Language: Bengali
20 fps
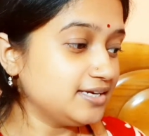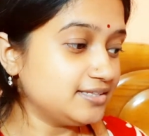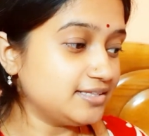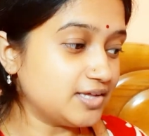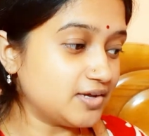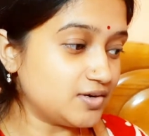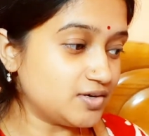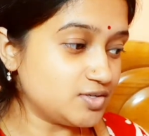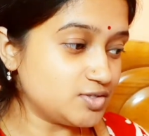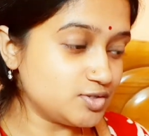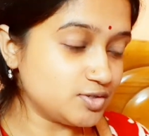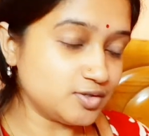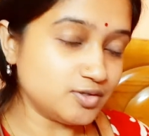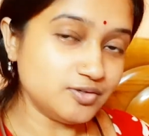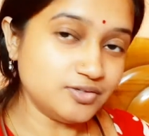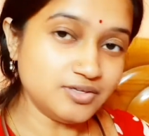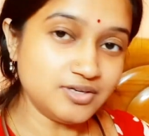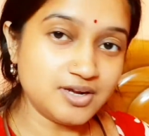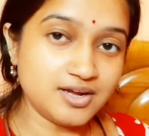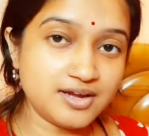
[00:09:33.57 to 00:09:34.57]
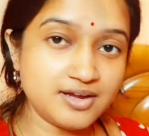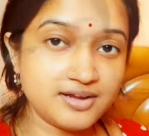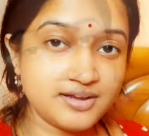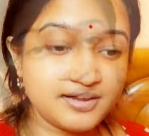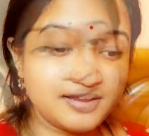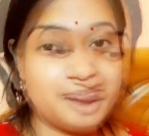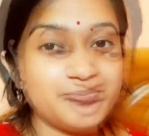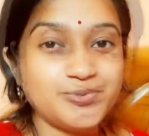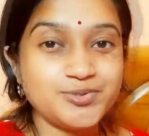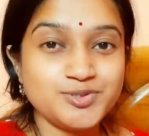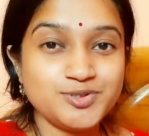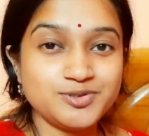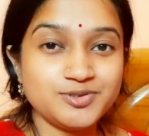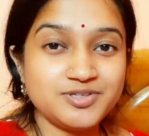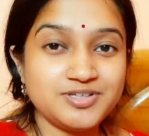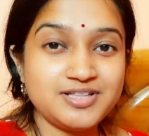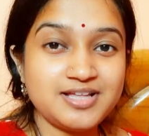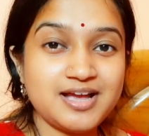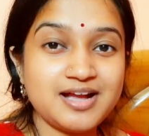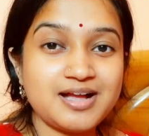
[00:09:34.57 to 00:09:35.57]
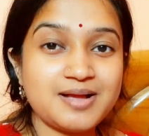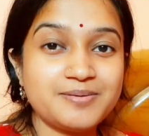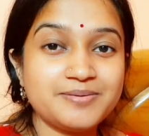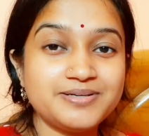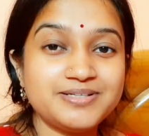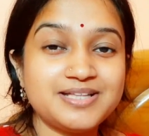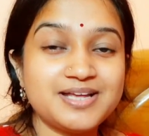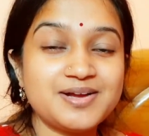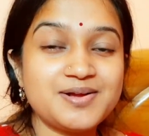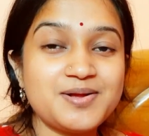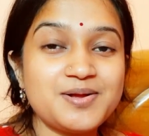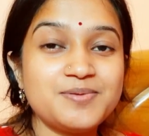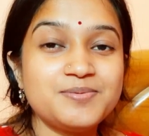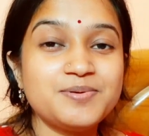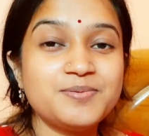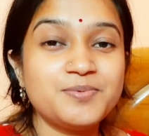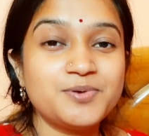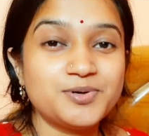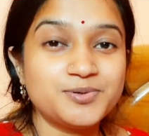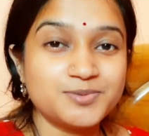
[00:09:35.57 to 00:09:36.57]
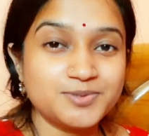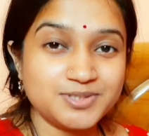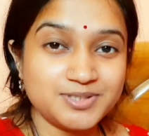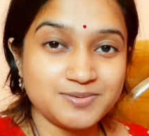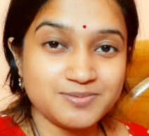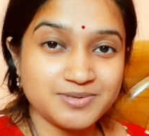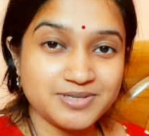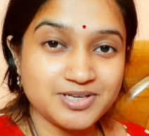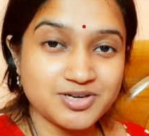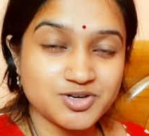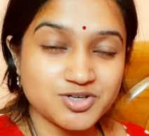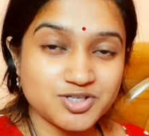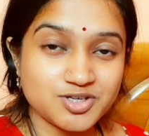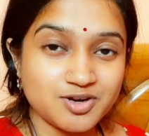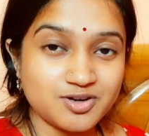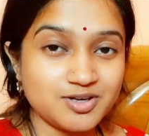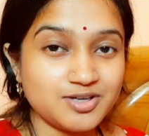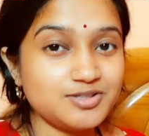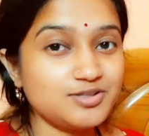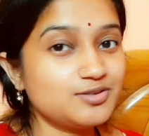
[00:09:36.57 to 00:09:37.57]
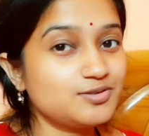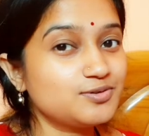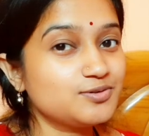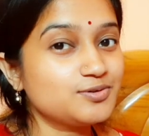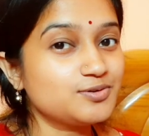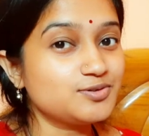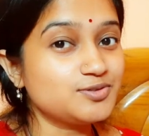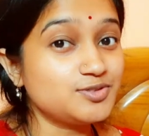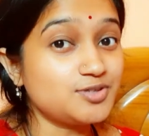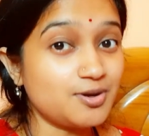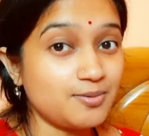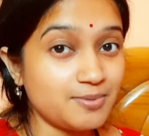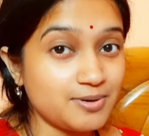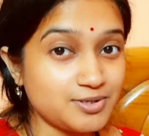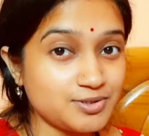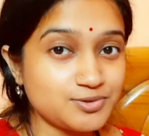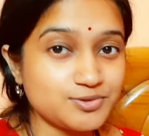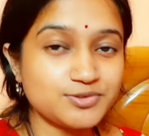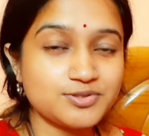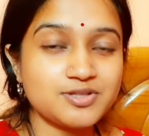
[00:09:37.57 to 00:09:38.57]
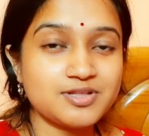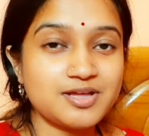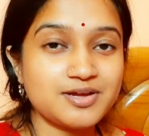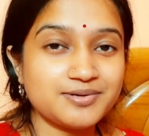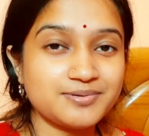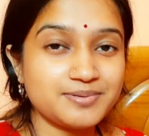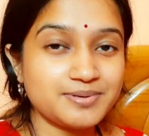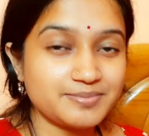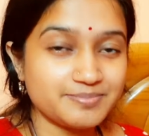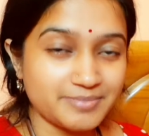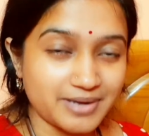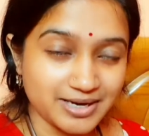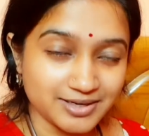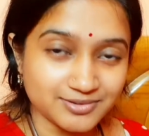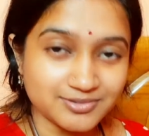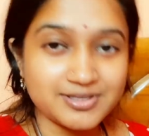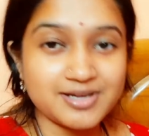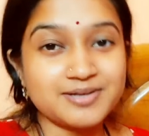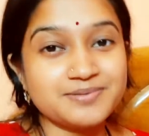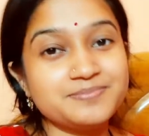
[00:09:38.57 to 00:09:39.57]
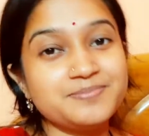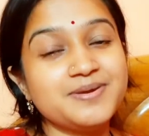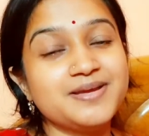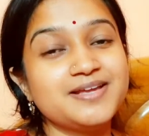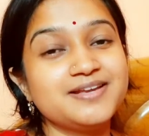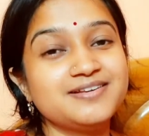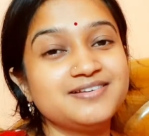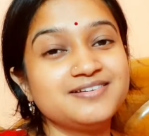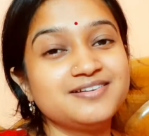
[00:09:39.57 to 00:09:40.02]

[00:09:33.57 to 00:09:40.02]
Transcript: তাহলে চলুন ভিডিওটা এই পর্যন্তই থাকে আবার দেখা হবে পরবর্তী ভিডিওর সঙ্গে ততক্ষণ সবাই সুস্থ থাকবেন ভালো থাকবেন